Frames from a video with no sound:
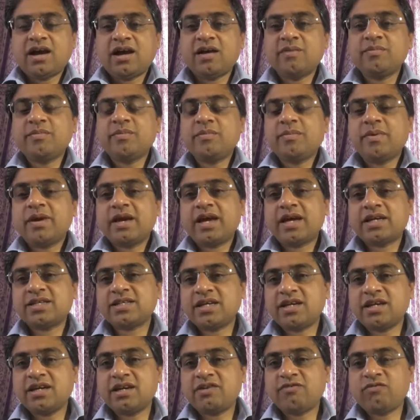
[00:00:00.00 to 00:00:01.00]
हम
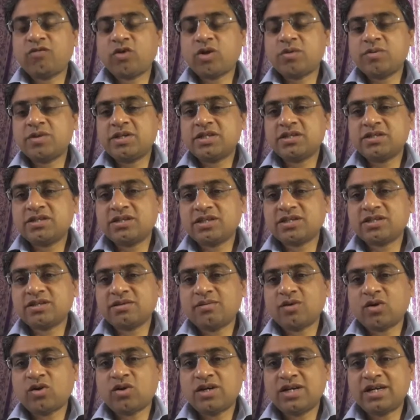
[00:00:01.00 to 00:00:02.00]
एज एन इन्फॉर्मेशन
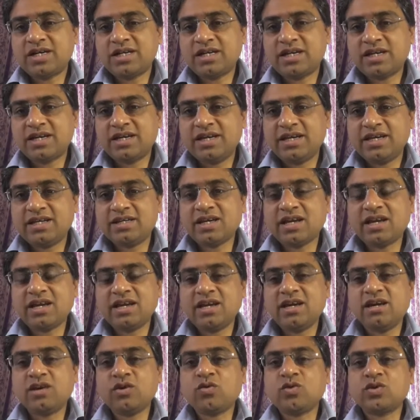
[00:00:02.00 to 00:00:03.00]
सिस्टम ऑडिटर ये
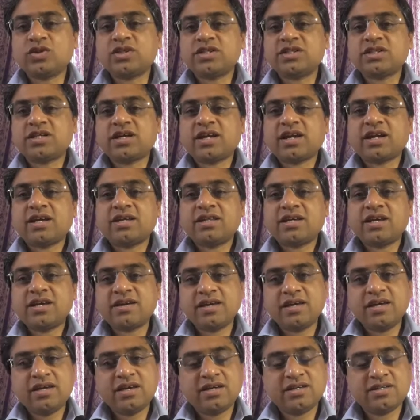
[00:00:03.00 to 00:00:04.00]
जानने की कोशिश कर रहे
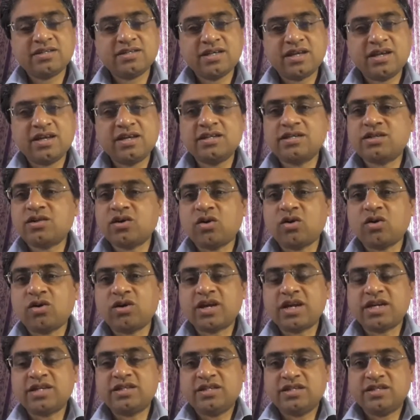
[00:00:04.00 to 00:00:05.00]
थे कि किस तरीके से
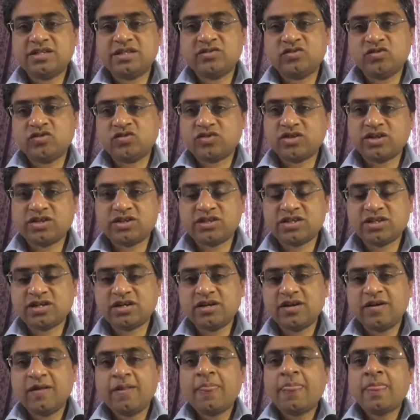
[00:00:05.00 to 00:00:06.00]
ऑर्गेनाइजेशन
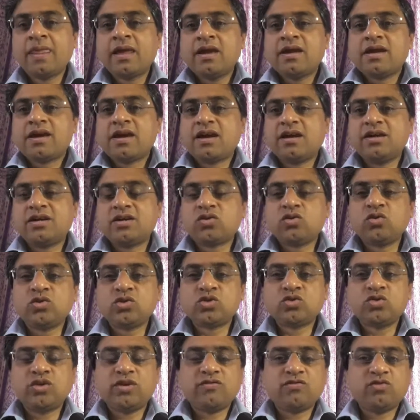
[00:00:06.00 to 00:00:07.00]
स्ट्रक्चर
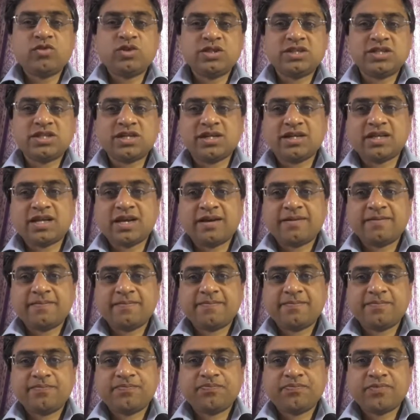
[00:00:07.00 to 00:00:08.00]
कंट्रोल्स को इन्फ्लुएंस करता है
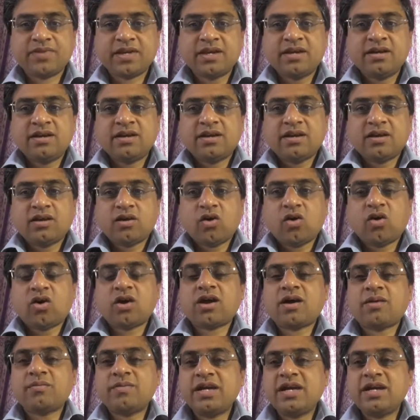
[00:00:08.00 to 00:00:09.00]

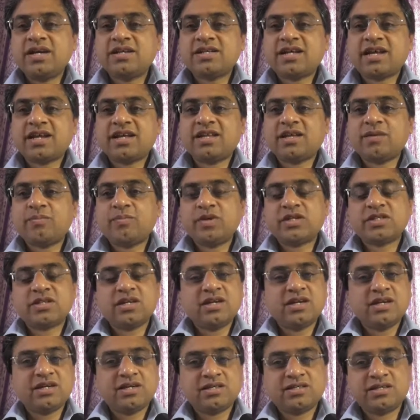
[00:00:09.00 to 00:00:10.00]
और हमने ये जाना था
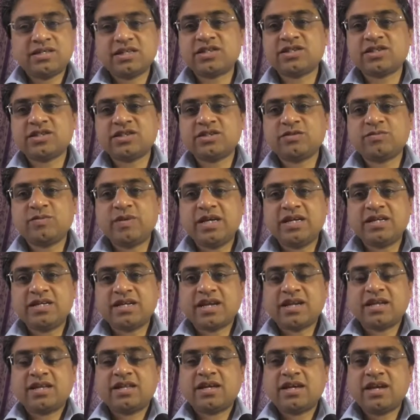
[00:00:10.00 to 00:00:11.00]
पिछले सेशंस में ये
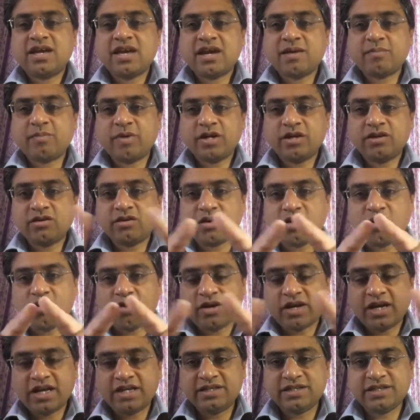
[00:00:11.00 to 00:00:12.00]
जाना था कि एक पर्टिकुलर
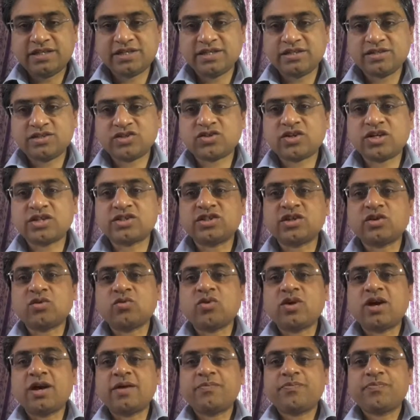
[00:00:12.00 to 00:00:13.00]
ऑर्गेनाइजेशन स्ट्रक्चर
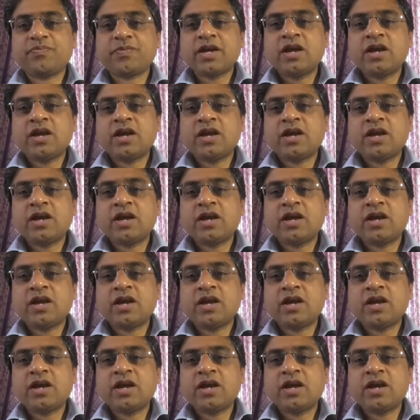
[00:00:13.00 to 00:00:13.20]
होगा